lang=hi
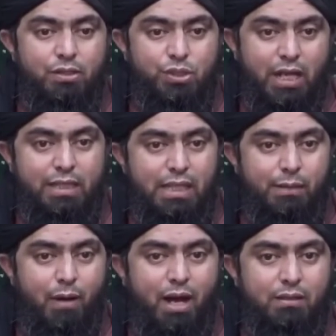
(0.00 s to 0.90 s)
शादी के
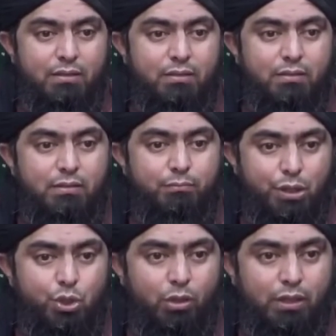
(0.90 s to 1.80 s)
बाद
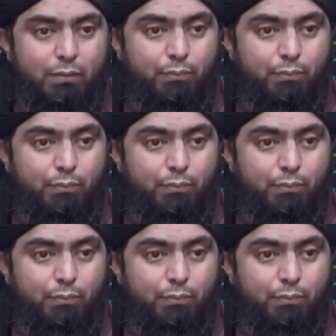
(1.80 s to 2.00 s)
बच्चों की